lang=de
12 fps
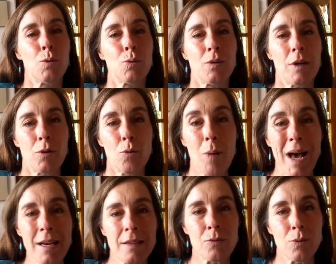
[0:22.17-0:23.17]
unter
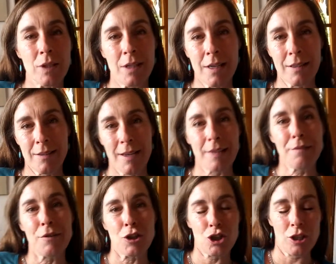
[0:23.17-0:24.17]
globaler Solidarität
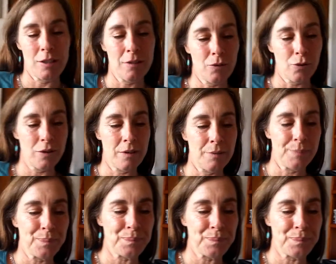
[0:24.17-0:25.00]
verstehen sollte.